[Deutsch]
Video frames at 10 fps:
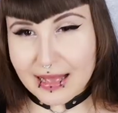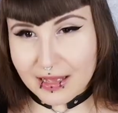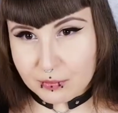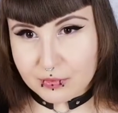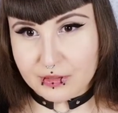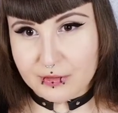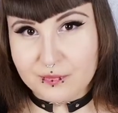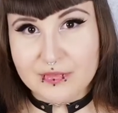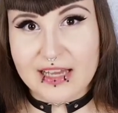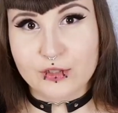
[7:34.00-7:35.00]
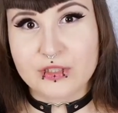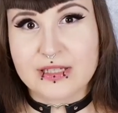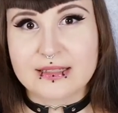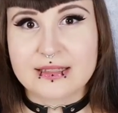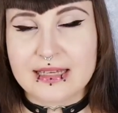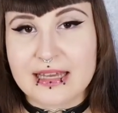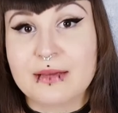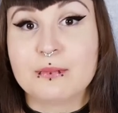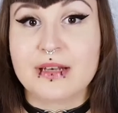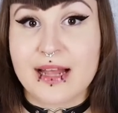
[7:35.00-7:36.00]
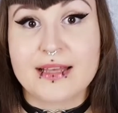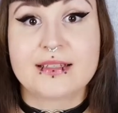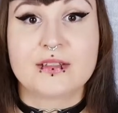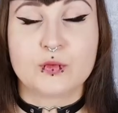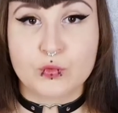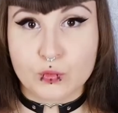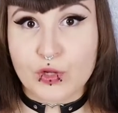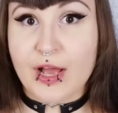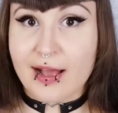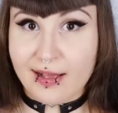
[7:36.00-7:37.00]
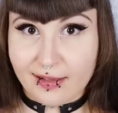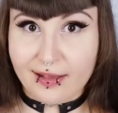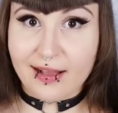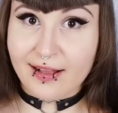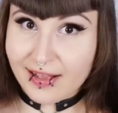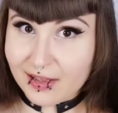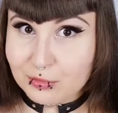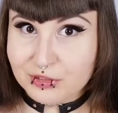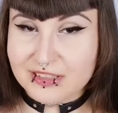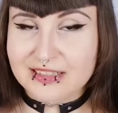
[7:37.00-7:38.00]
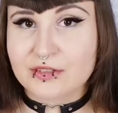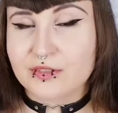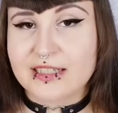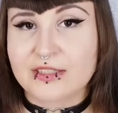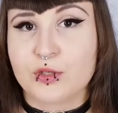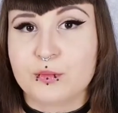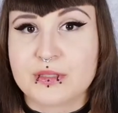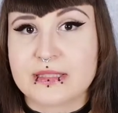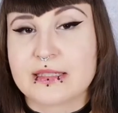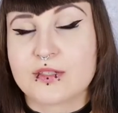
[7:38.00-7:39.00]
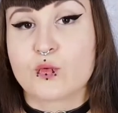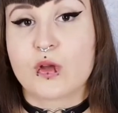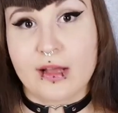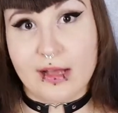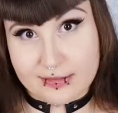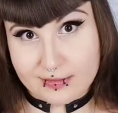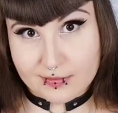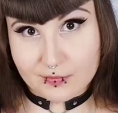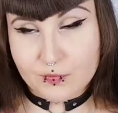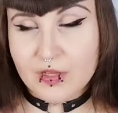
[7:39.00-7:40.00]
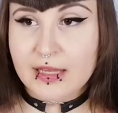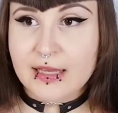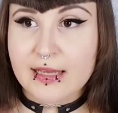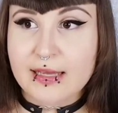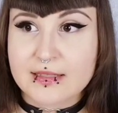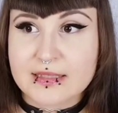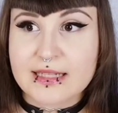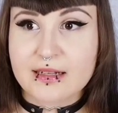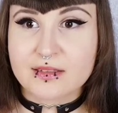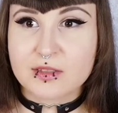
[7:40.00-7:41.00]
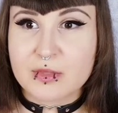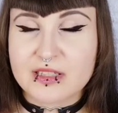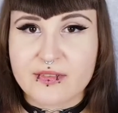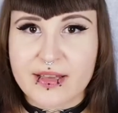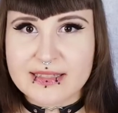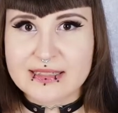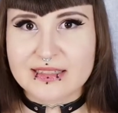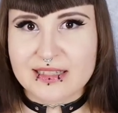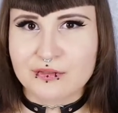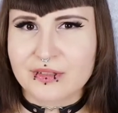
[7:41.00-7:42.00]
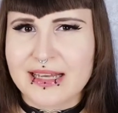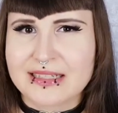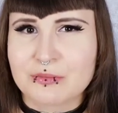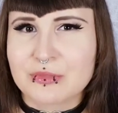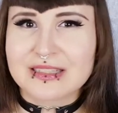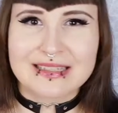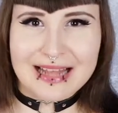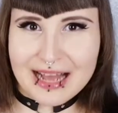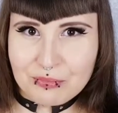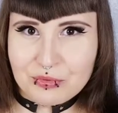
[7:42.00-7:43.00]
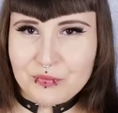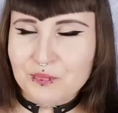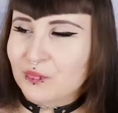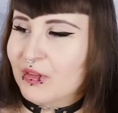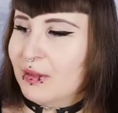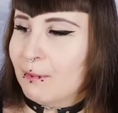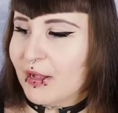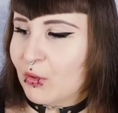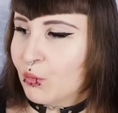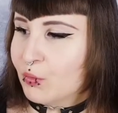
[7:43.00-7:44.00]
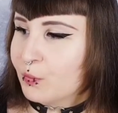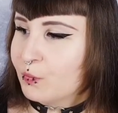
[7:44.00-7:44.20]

Aber dadurch, dass ich eben leichte und dünne Haare habe, ist es vielleicht doch ein bisschen zu krass. Deswegen dachte ich mir, ich wechsle das dann vielleicht ein bisschen ab. Mal gucken.